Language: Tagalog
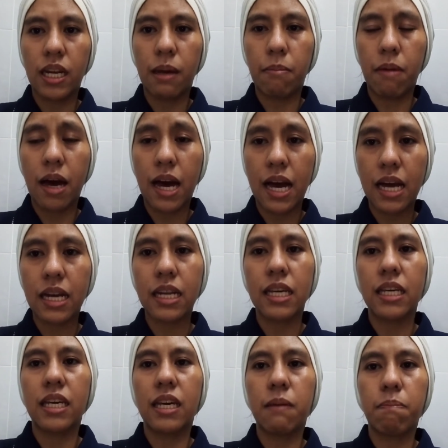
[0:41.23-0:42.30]
na
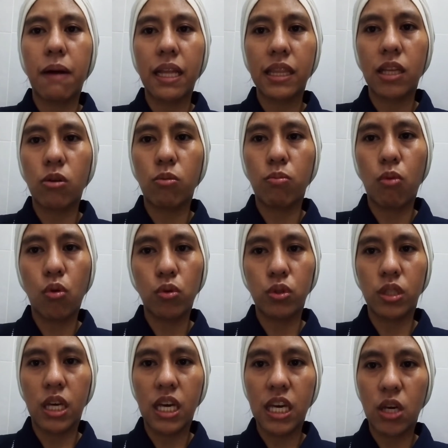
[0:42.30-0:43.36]
maaaring ipataw po
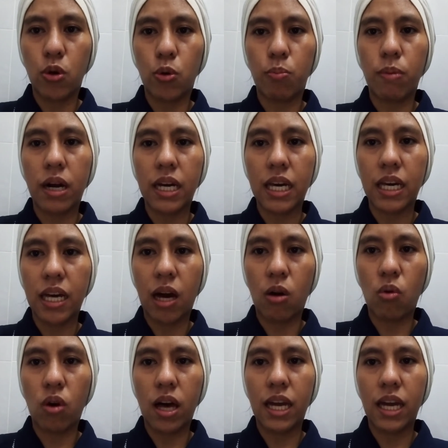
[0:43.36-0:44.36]
sa iyo pag ikaw